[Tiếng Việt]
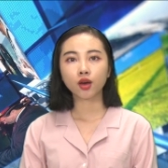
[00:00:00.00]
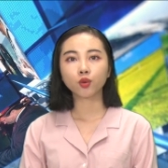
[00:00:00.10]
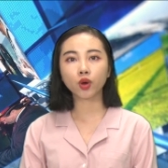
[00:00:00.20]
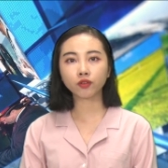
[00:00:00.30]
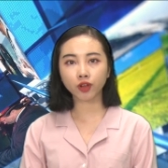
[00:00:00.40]

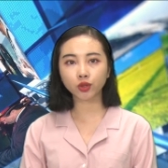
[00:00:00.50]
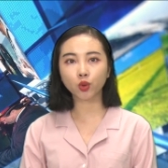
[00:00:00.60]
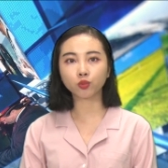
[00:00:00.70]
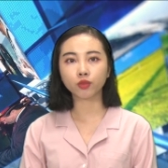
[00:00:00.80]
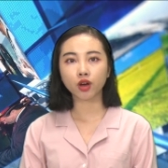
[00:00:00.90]
Nguyễn Văn
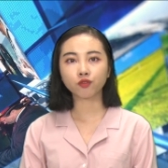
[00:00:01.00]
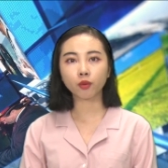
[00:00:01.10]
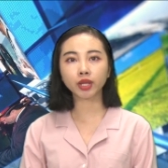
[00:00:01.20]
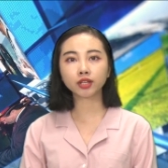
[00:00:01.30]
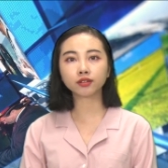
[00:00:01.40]
Tùng, Phó
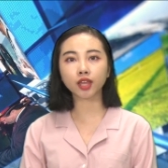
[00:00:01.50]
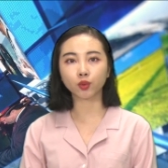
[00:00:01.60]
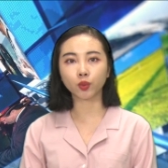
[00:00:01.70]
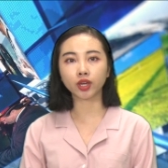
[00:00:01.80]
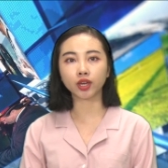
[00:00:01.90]
Bí thư
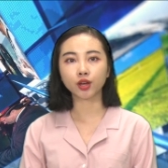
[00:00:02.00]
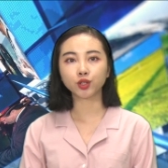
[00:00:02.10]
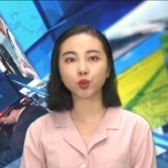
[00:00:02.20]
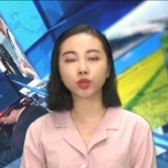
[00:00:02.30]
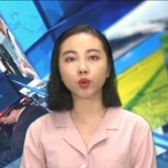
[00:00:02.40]
Thành ủy,
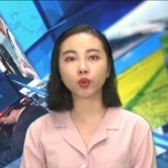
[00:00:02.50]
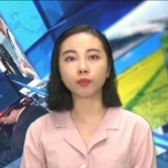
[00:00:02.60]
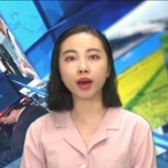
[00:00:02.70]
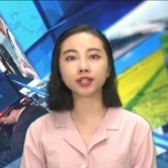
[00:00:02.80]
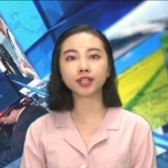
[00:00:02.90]
Chủ tịch Ủy
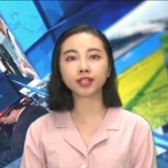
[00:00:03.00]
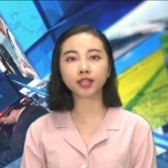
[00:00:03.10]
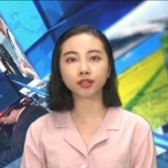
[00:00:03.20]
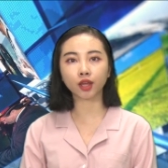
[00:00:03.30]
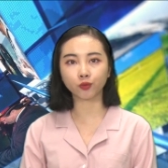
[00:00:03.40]
ban Nhân
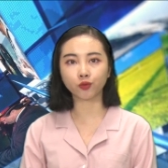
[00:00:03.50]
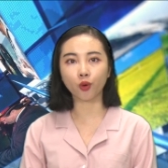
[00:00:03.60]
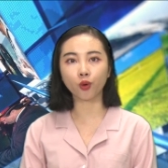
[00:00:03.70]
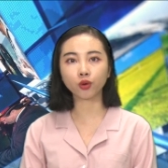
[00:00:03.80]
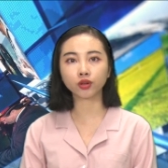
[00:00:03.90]
dân thành
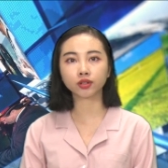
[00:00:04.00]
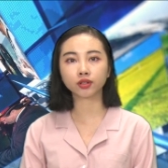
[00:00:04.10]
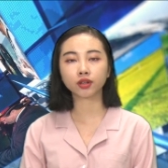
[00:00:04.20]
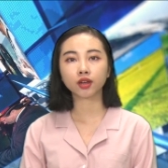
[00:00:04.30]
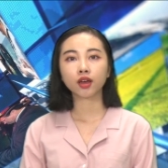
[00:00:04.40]
phố.
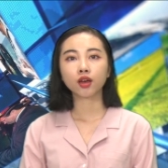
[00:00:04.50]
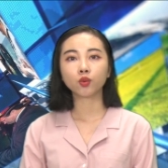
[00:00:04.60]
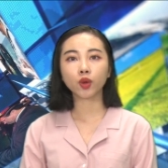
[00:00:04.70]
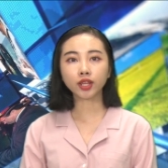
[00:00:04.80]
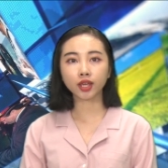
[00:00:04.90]

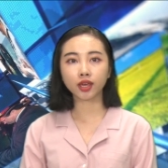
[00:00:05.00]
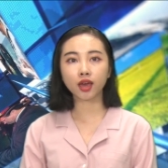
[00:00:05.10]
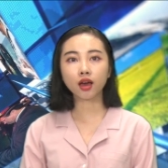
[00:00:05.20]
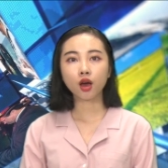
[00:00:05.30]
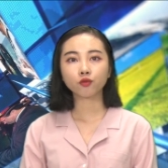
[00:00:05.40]
Nguyễn Thị
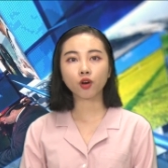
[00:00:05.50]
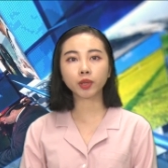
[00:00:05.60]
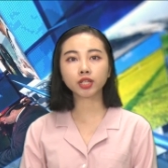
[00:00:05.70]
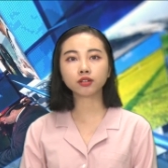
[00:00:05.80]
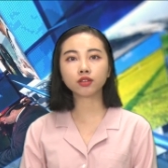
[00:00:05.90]
Nghĩa, Phó
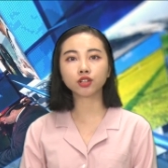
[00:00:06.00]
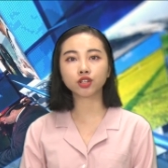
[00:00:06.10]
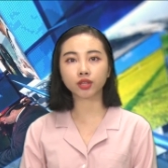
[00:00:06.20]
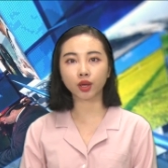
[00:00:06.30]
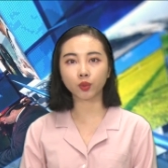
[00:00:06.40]
Bí thư Thường
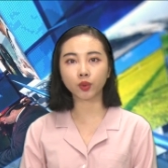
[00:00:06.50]
trực Thành